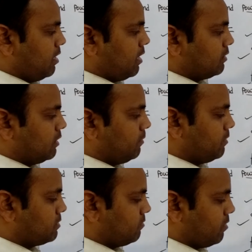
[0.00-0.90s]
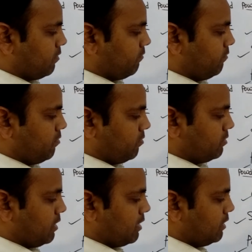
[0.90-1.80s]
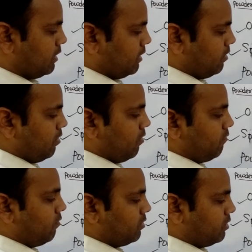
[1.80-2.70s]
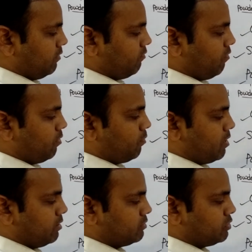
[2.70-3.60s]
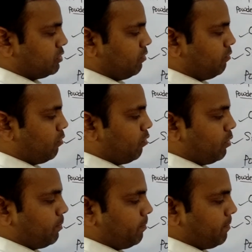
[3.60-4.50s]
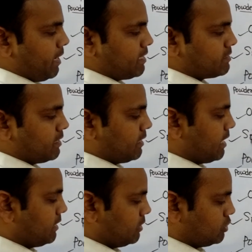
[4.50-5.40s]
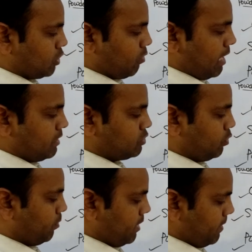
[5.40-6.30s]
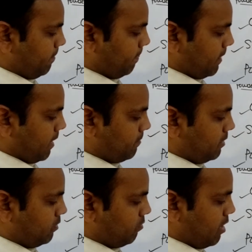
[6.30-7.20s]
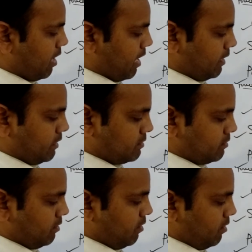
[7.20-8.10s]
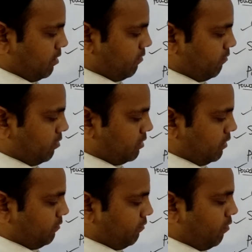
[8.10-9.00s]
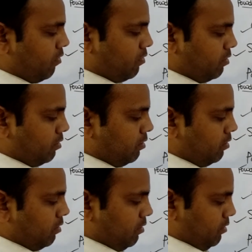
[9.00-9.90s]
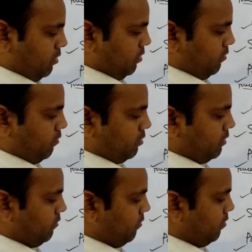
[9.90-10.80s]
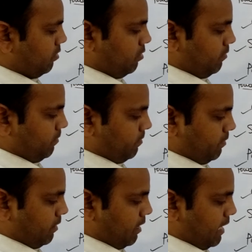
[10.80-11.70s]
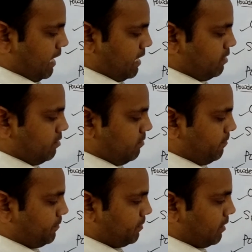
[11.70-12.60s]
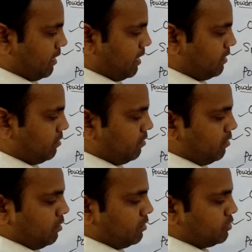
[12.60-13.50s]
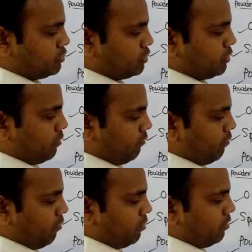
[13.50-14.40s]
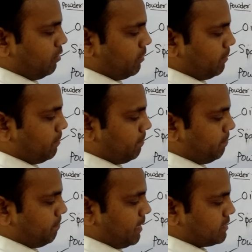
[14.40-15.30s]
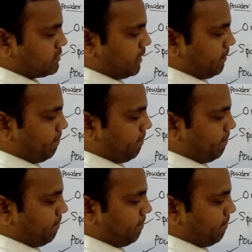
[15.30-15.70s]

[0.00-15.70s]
और थ्री प्लस वन फोर्थ यानी कि 44.04 पैसे यानी कि चौवालीस रुपये यहाँ पे लिखूँगा आर एस फोर्टी फोर फोर्टी फोर एंड एंड जीरो फोर पैसे